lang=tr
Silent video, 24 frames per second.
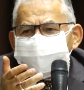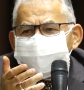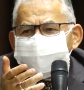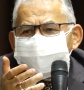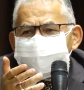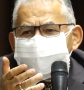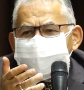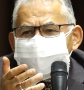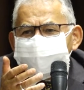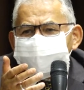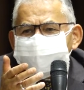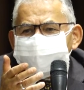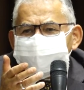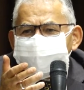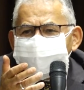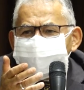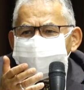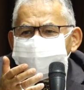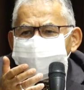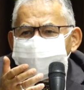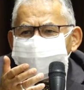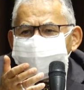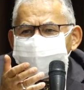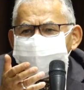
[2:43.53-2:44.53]
bizler ister
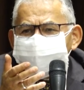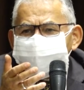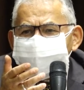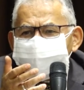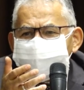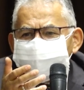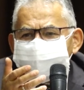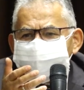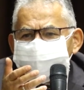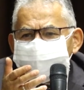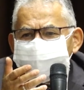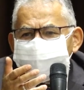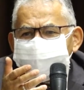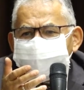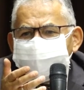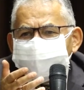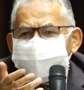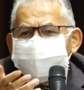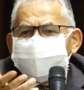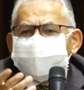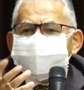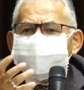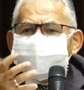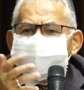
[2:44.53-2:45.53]
istemez
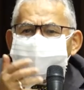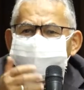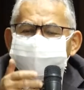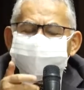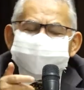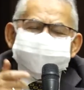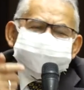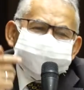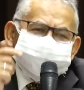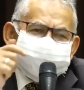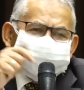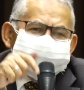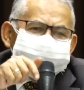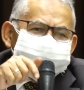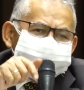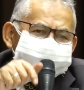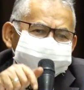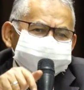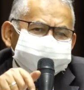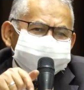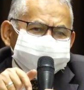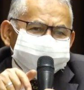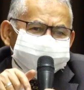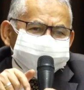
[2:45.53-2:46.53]
değerlendirmeye tabi
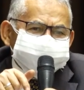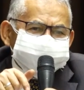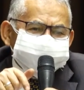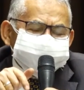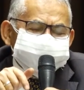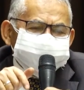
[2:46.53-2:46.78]
tutuyor.